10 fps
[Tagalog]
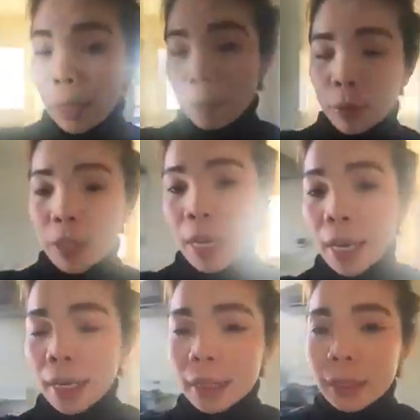tapos
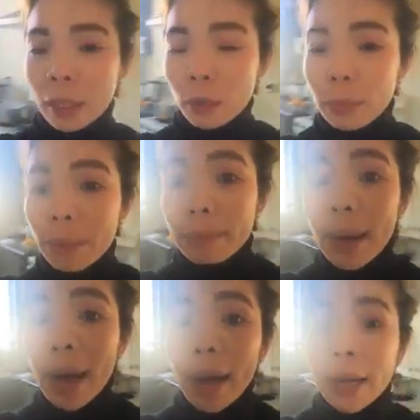lahat sa loob ng
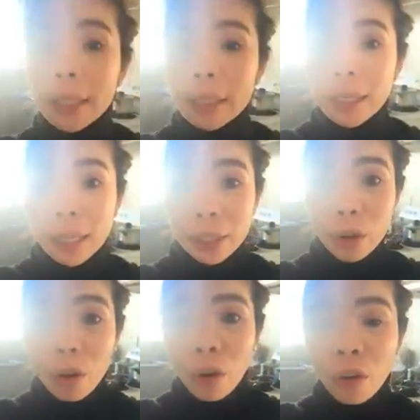bahay,
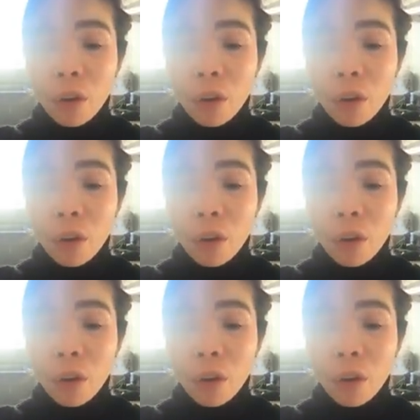sa'yo.